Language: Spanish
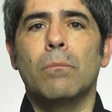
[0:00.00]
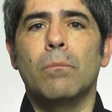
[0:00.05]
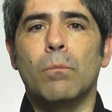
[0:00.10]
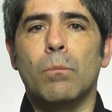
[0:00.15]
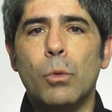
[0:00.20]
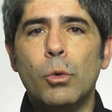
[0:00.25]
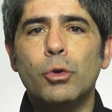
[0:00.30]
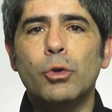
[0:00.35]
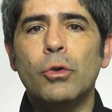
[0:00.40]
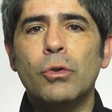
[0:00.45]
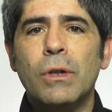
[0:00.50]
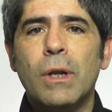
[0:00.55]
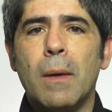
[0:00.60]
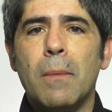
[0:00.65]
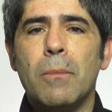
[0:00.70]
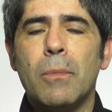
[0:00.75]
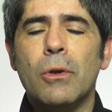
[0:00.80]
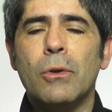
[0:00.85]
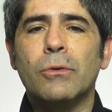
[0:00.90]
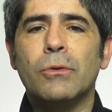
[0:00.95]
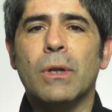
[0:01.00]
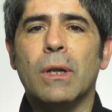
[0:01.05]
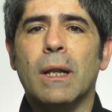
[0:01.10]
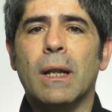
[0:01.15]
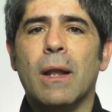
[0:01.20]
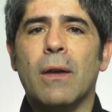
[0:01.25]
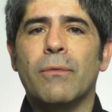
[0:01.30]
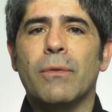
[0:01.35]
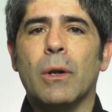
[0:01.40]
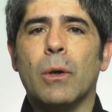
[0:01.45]
Muchos cambios
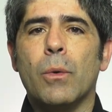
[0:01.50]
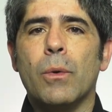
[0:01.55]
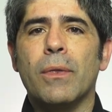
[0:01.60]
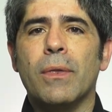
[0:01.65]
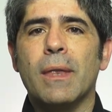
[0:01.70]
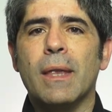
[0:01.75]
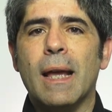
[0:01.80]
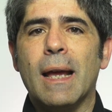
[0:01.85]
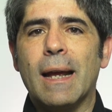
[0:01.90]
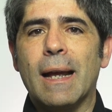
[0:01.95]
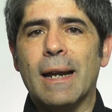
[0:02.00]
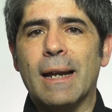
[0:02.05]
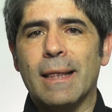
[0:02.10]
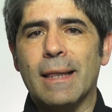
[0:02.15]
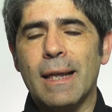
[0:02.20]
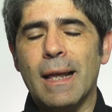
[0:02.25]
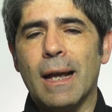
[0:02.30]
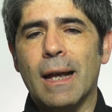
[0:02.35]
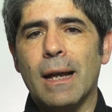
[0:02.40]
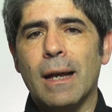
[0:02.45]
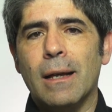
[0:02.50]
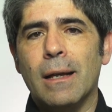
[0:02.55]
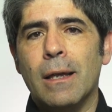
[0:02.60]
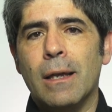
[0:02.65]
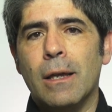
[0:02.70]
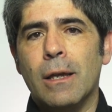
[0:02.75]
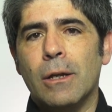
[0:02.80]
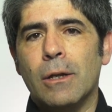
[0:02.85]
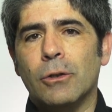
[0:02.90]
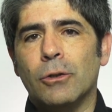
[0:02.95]
en la frecuencia cardíaca
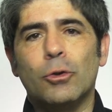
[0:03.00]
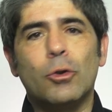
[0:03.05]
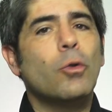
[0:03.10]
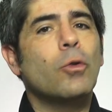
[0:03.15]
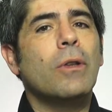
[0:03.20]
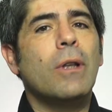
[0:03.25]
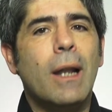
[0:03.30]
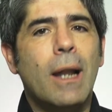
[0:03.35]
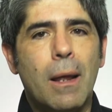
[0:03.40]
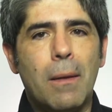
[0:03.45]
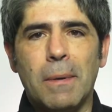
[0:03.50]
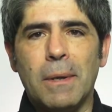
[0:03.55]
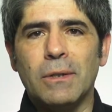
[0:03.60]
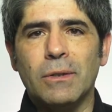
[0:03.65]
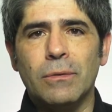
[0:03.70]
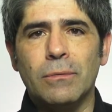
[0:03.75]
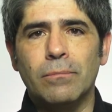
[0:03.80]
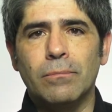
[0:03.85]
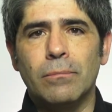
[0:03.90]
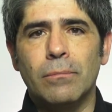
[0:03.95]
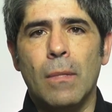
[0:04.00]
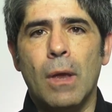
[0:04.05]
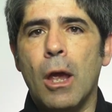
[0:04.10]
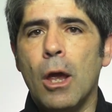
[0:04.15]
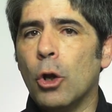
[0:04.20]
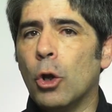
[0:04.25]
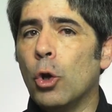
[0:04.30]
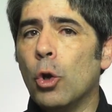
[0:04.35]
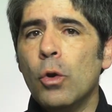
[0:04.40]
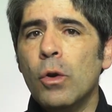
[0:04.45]
son leves.
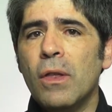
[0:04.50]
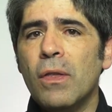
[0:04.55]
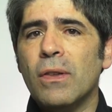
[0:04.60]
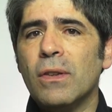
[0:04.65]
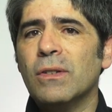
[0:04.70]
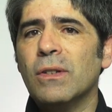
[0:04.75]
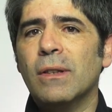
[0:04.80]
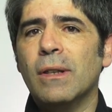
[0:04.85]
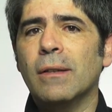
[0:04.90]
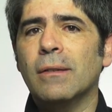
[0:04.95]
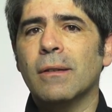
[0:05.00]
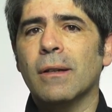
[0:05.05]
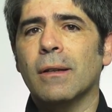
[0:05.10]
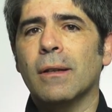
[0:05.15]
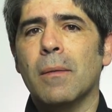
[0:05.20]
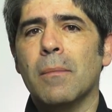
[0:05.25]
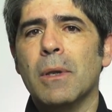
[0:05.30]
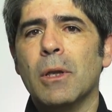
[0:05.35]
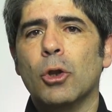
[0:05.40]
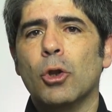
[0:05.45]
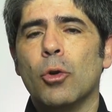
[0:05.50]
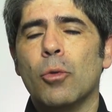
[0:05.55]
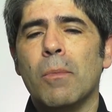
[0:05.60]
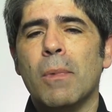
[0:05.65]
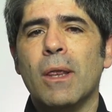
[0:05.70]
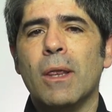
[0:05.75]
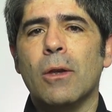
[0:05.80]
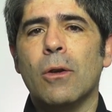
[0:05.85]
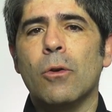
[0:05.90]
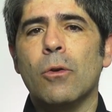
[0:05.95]
No necesitan tratamiento
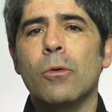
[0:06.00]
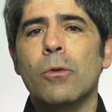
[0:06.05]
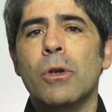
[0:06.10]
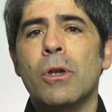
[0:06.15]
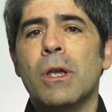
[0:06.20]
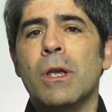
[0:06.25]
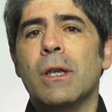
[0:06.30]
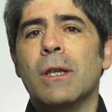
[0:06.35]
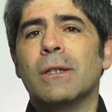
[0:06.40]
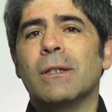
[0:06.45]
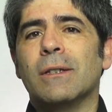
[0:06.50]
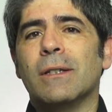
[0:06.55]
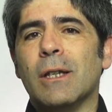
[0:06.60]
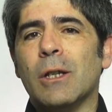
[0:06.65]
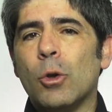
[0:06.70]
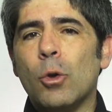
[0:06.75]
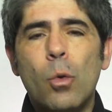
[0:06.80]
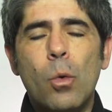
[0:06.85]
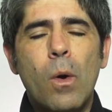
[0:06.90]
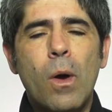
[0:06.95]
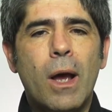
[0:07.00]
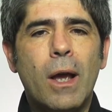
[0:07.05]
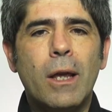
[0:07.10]
médico si no